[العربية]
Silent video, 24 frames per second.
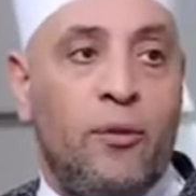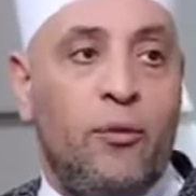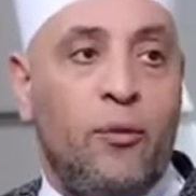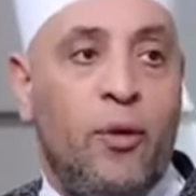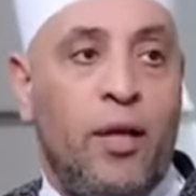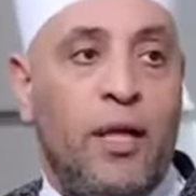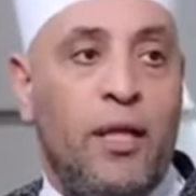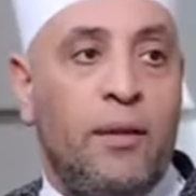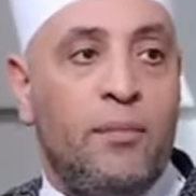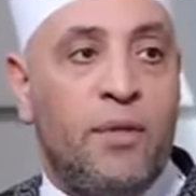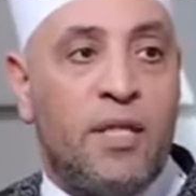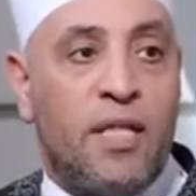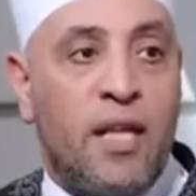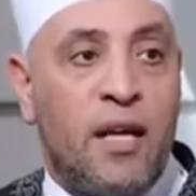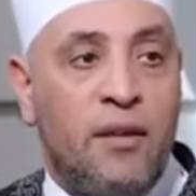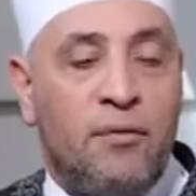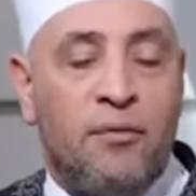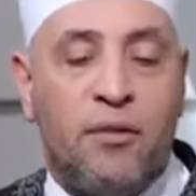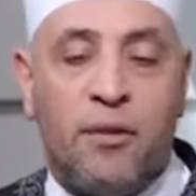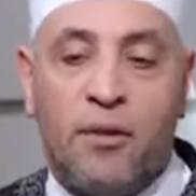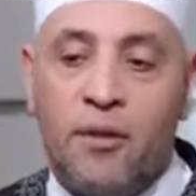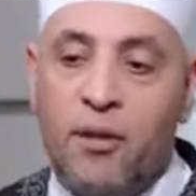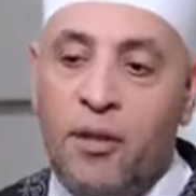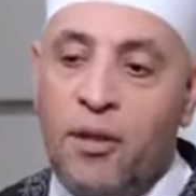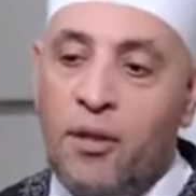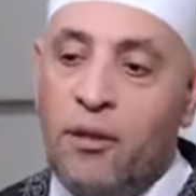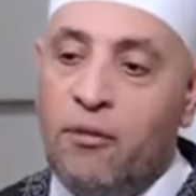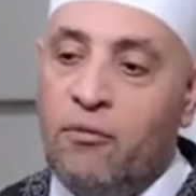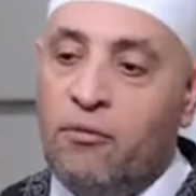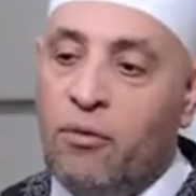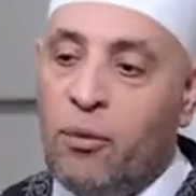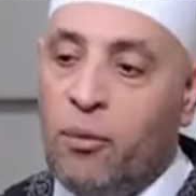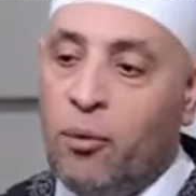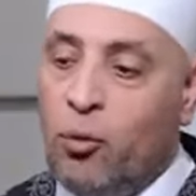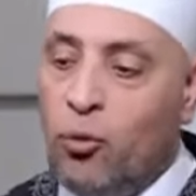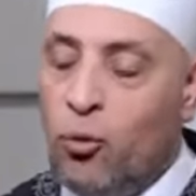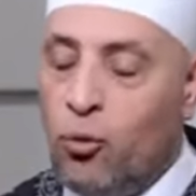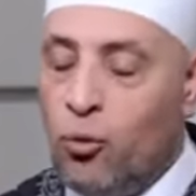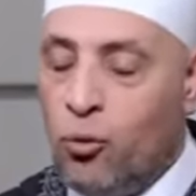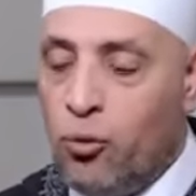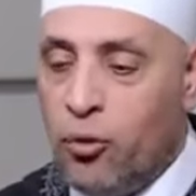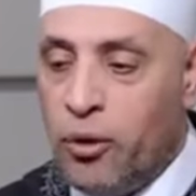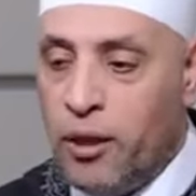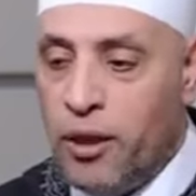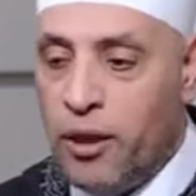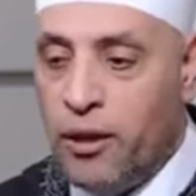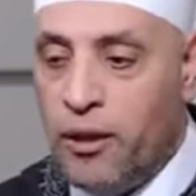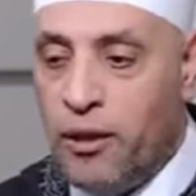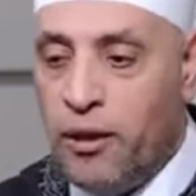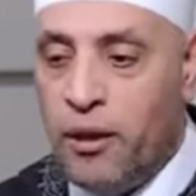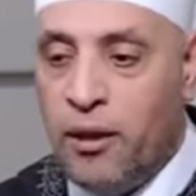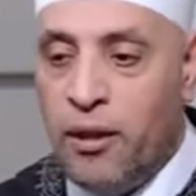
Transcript: واحد مسافر فبيقول له إيه